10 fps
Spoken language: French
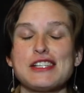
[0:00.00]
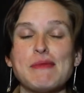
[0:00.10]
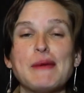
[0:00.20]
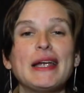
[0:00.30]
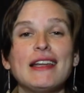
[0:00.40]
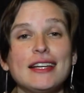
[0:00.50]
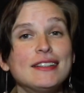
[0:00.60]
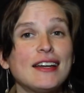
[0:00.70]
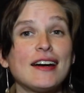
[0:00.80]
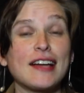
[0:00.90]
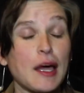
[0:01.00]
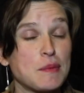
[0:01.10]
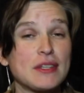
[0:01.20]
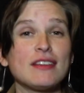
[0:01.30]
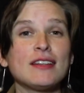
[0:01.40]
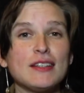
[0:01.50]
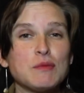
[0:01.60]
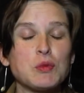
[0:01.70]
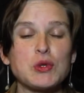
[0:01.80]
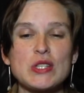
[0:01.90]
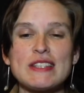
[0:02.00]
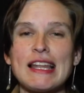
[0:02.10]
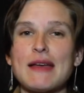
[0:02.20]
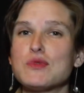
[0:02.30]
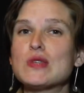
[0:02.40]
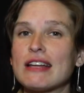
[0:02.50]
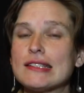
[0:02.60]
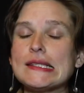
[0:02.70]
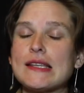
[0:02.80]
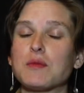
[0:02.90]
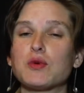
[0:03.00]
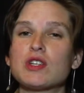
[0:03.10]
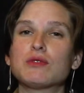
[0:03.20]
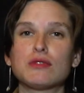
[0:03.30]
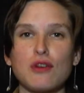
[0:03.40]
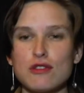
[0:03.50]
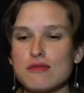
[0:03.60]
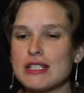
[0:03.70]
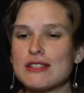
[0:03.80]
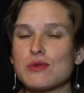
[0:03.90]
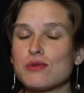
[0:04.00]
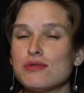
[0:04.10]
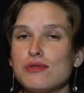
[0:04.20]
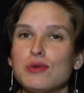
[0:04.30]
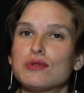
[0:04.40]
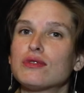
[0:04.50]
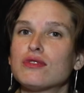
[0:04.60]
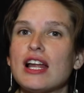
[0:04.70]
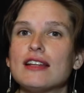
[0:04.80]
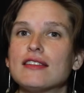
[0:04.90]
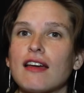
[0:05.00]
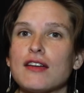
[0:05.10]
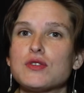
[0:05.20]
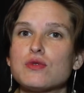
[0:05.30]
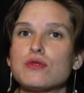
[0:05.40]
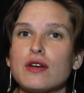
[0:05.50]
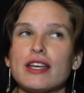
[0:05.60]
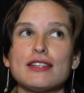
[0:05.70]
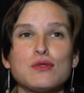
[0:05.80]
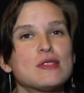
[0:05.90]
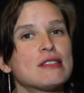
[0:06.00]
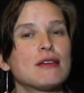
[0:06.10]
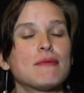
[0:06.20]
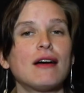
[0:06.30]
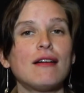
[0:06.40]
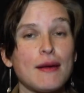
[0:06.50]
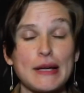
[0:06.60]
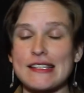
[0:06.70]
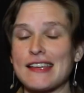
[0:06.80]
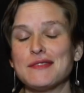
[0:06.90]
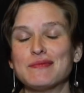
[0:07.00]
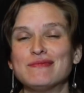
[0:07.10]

Je m'appelle Leïla Carpier. Mon projet, c'est la Musardis, C'est un projet de transmission autour de la littérature et du cinéma à Marseille.